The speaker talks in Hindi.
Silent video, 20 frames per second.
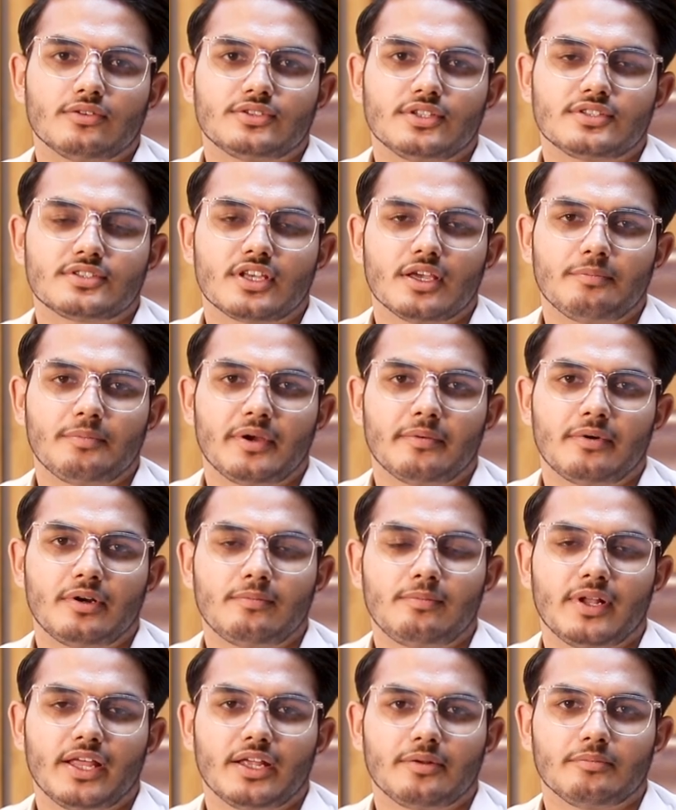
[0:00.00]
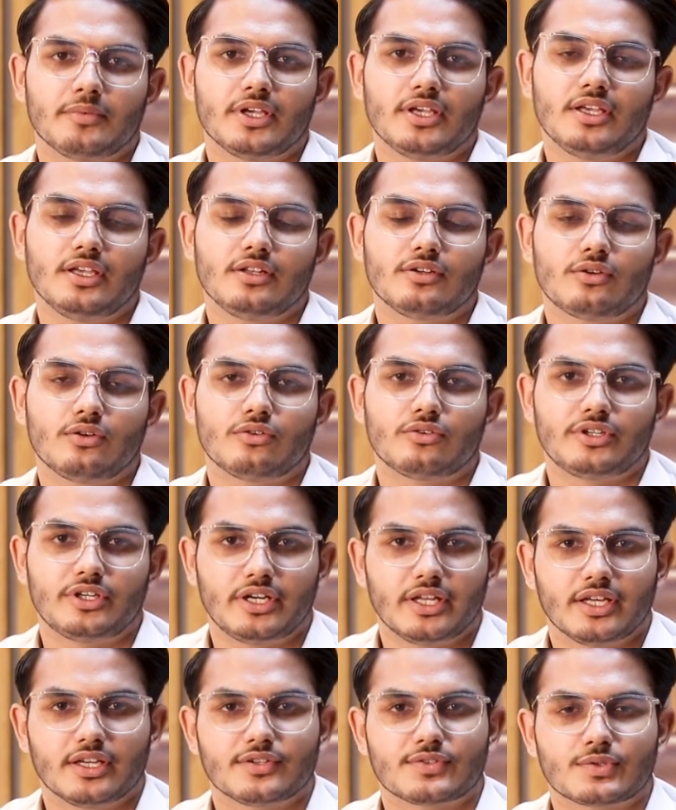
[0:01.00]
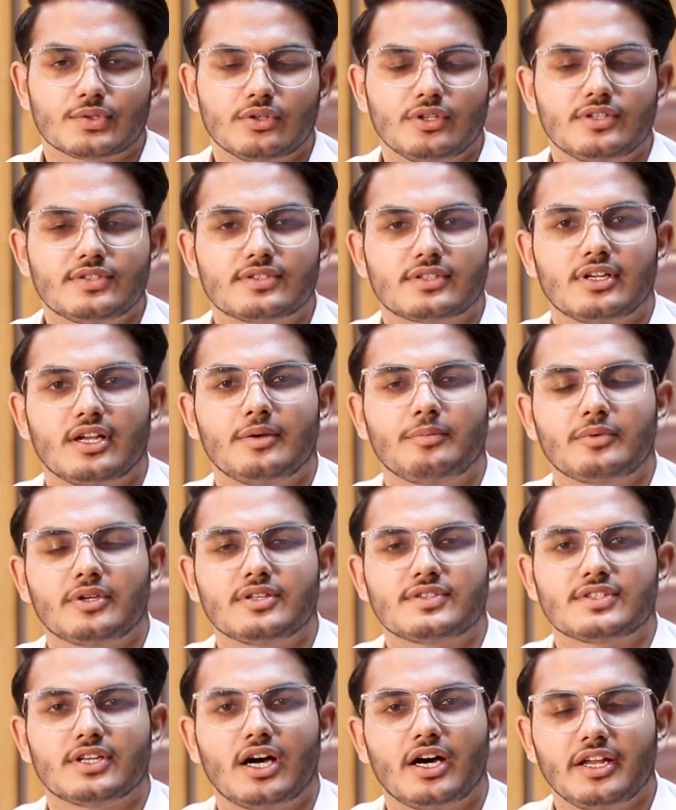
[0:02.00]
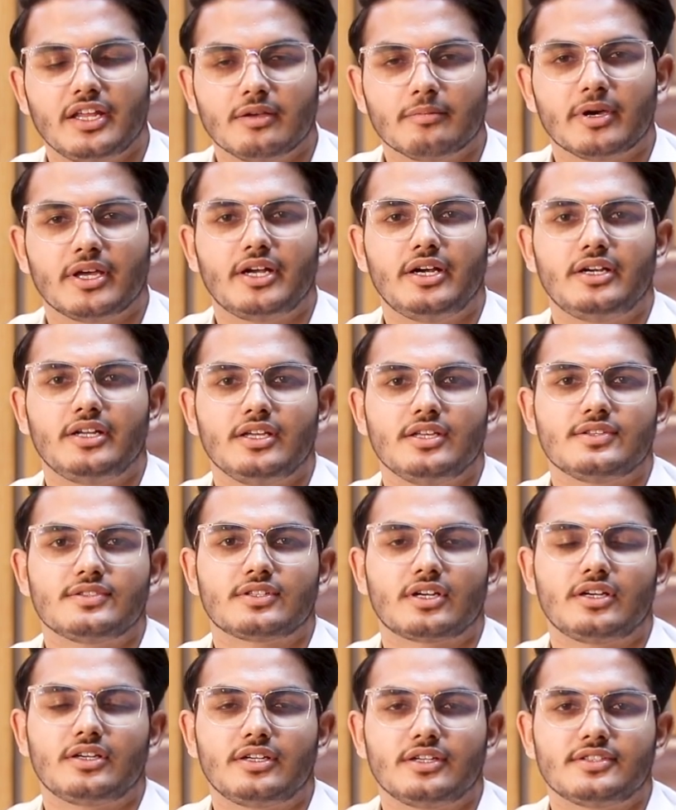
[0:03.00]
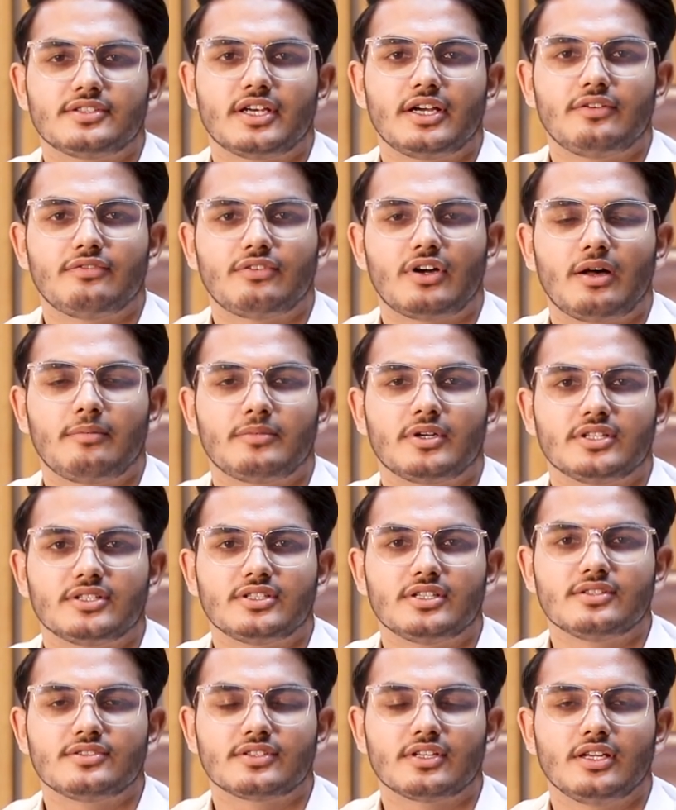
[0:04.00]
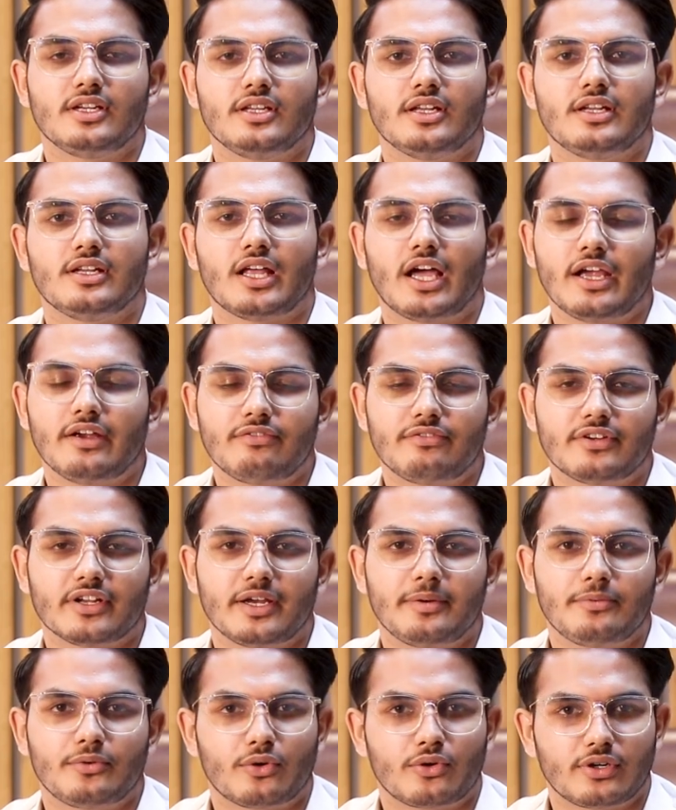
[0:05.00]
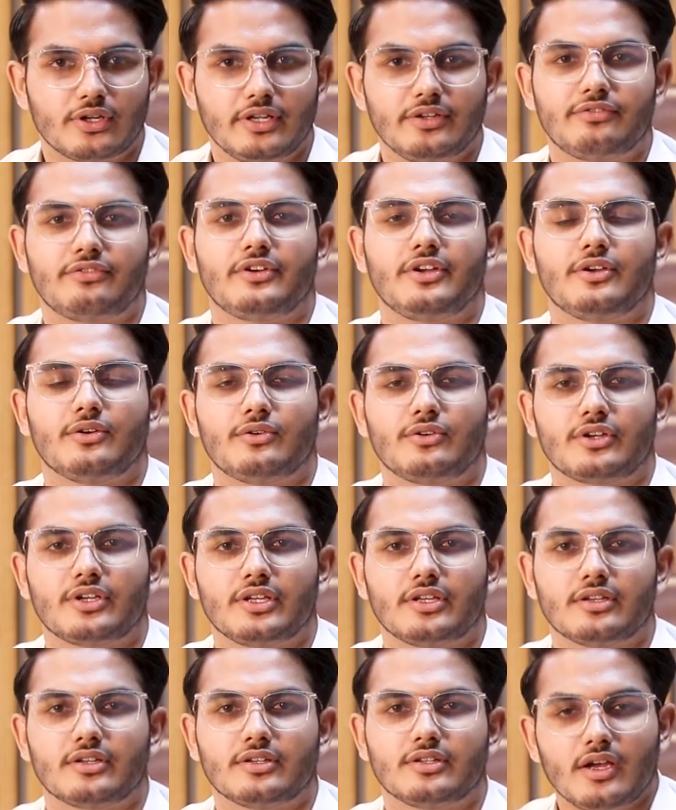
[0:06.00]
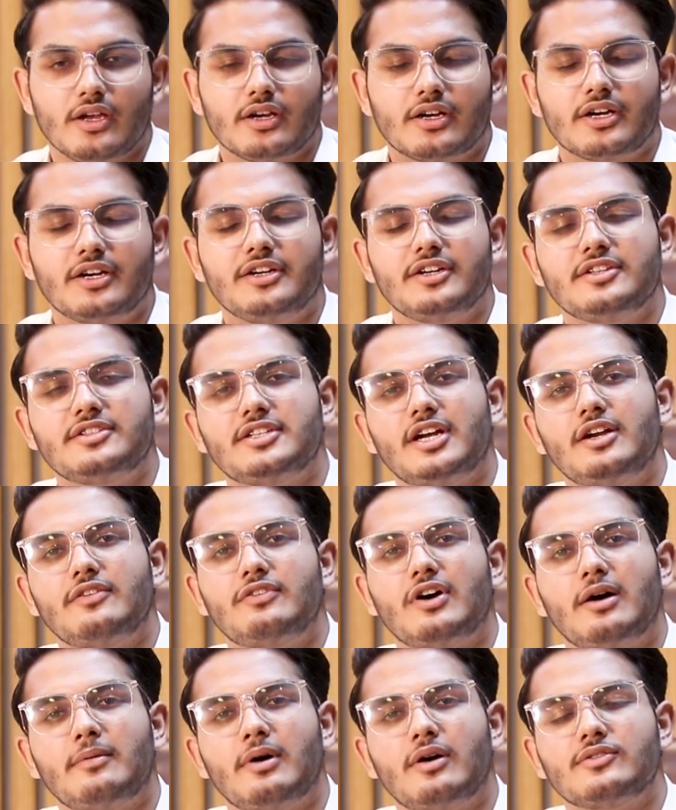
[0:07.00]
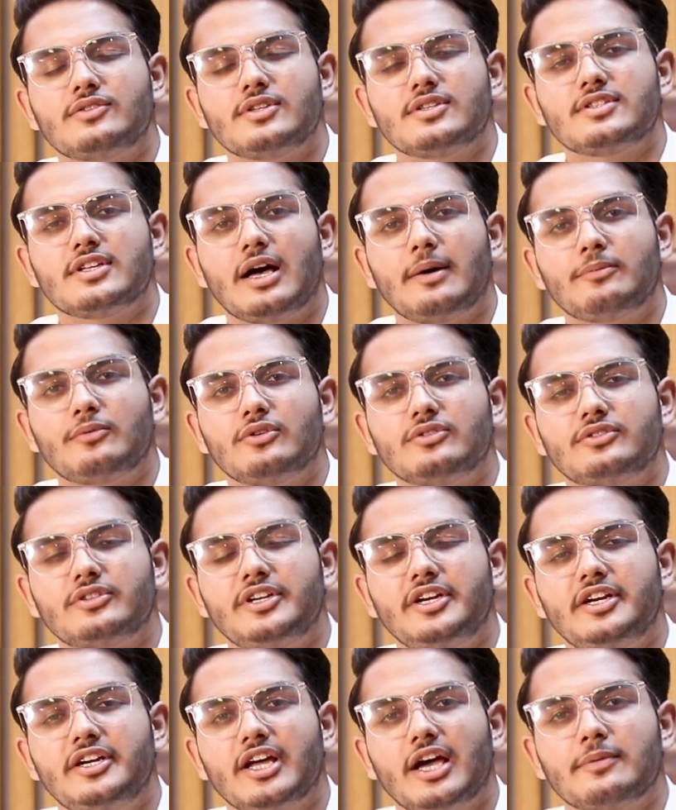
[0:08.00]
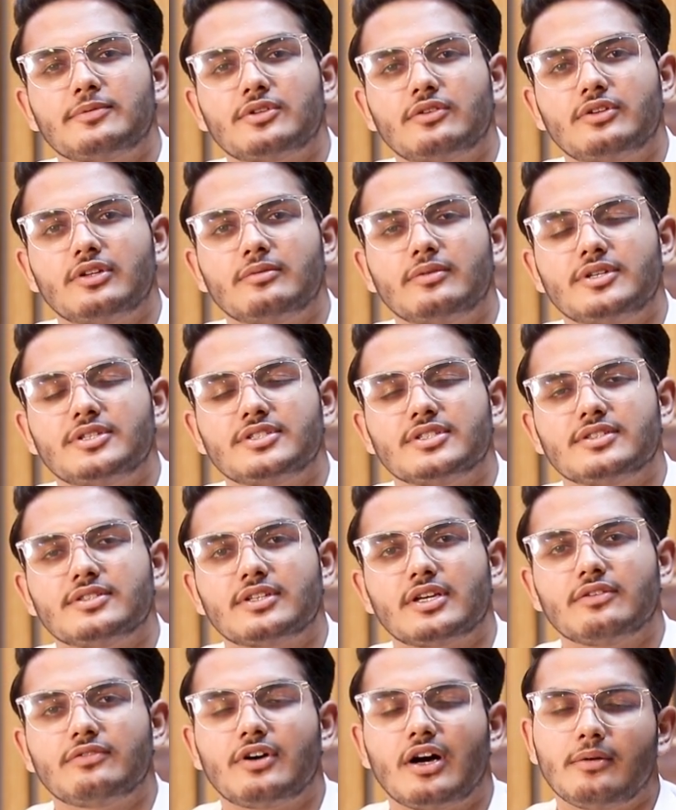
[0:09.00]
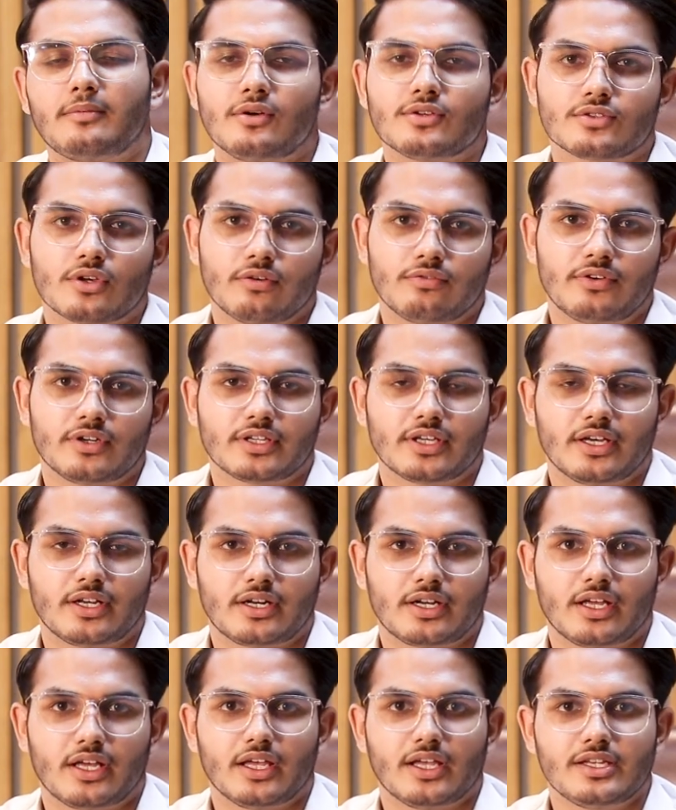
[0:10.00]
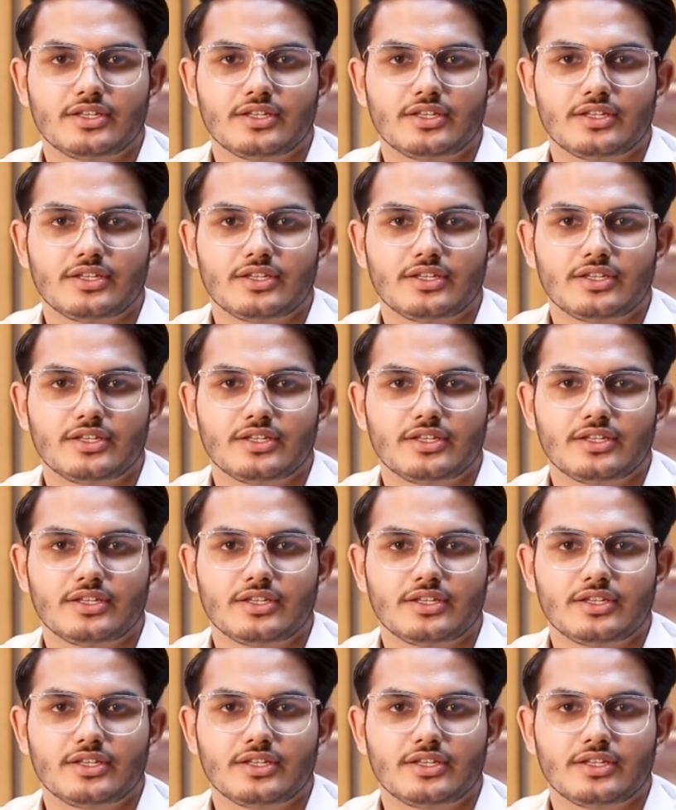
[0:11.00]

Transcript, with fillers: हाउसेज के पेमेंट प्लान में ही इंक्लूडेड है सो so, इस क्लब की सारी इम्यूनिटीज़ कंट्री साइड फार्म रेजिडेंस के लिए लाइफ टाइम टोटली फ्री होंगी कंट्री साइड फार्म हाउसेज आपको थ्री टाइप्स ऑफ डोमेंशन के फार्म हाउस ऑफर कर रहा